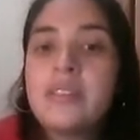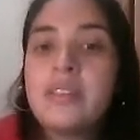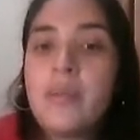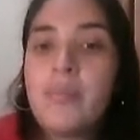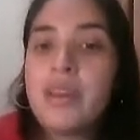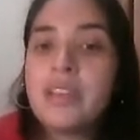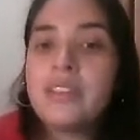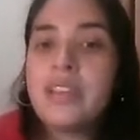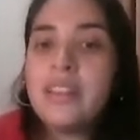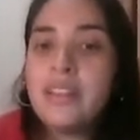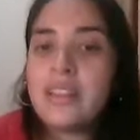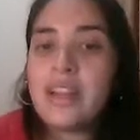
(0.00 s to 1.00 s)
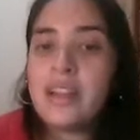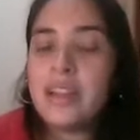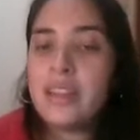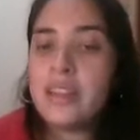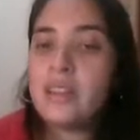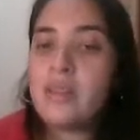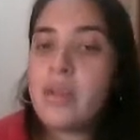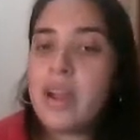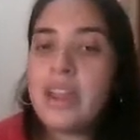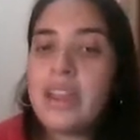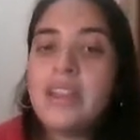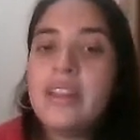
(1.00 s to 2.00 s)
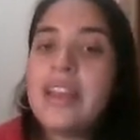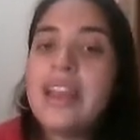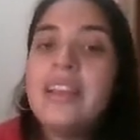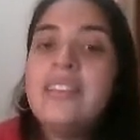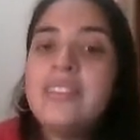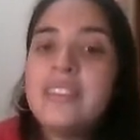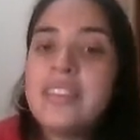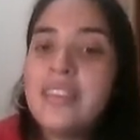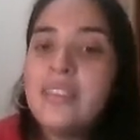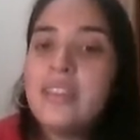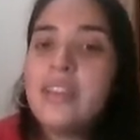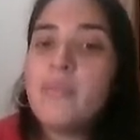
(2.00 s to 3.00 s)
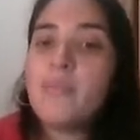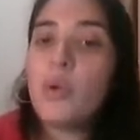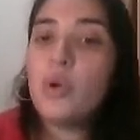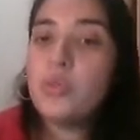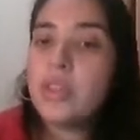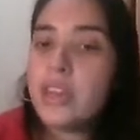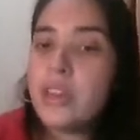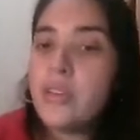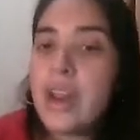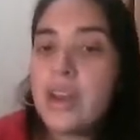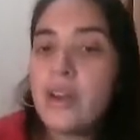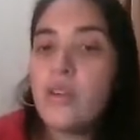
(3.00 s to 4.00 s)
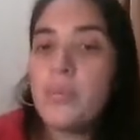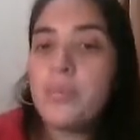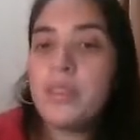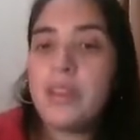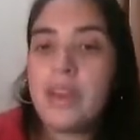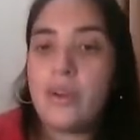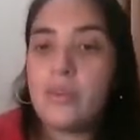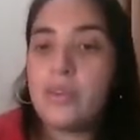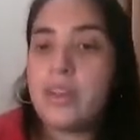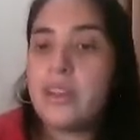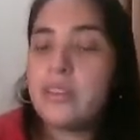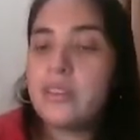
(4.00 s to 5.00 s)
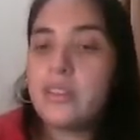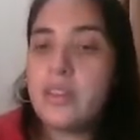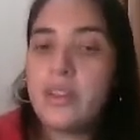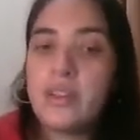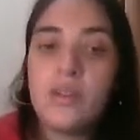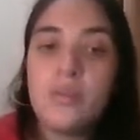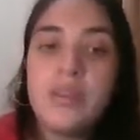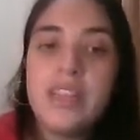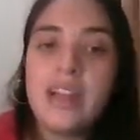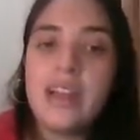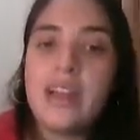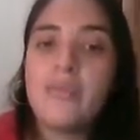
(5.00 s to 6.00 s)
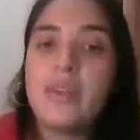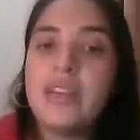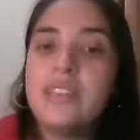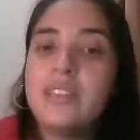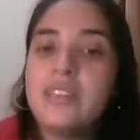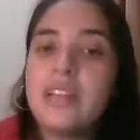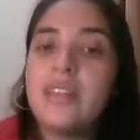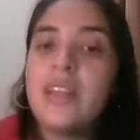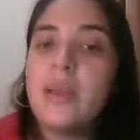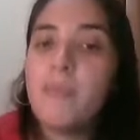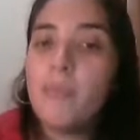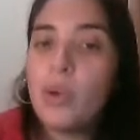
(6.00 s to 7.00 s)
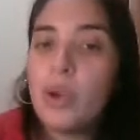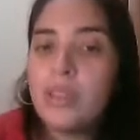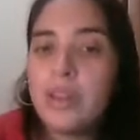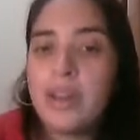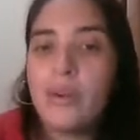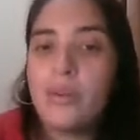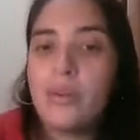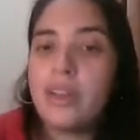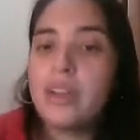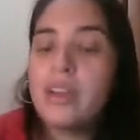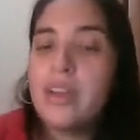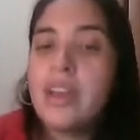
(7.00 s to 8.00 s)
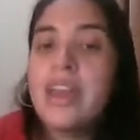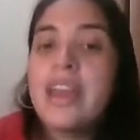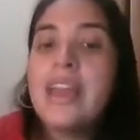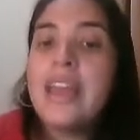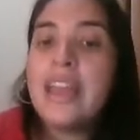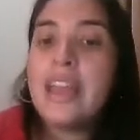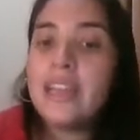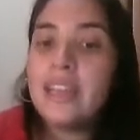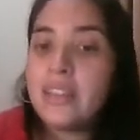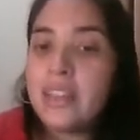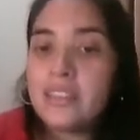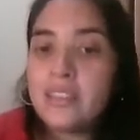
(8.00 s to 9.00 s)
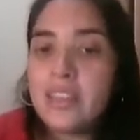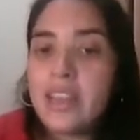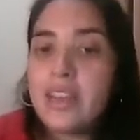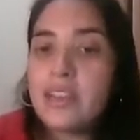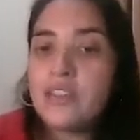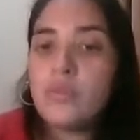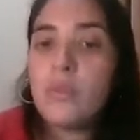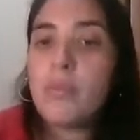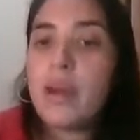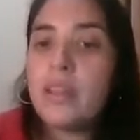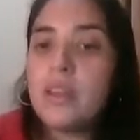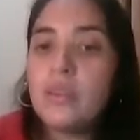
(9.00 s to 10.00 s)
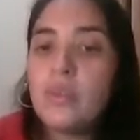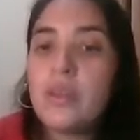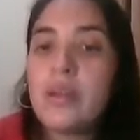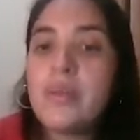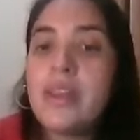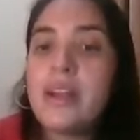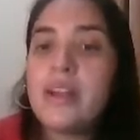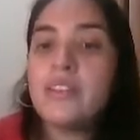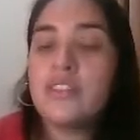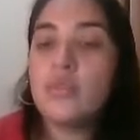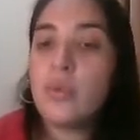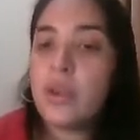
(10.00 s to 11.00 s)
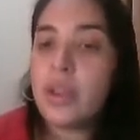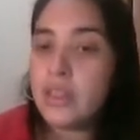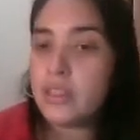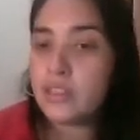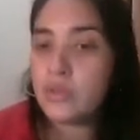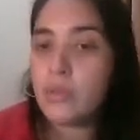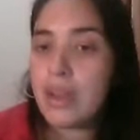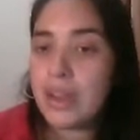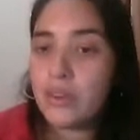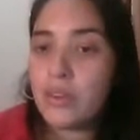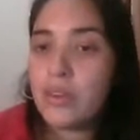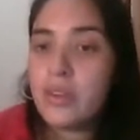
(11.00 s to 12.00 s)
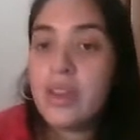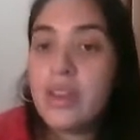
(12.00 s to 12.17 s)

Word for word: se presenta en esta imagen el instante posterior al golpe de la ola. Se denomina la felicidad después de la ola. En esta escena, su padre todavía sujeta su mano